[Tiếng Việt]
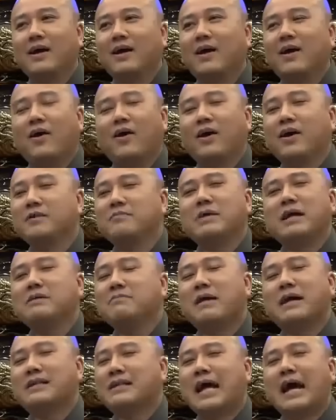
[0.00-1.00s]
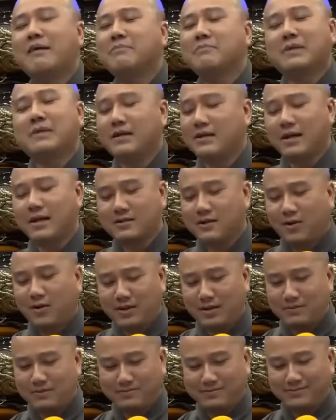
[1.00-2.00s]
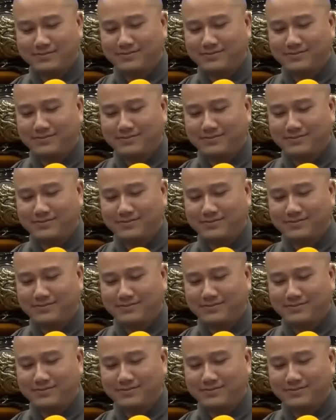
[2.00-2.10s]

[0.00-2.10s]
Hỏi mấy bà tám này rắc rối lắm,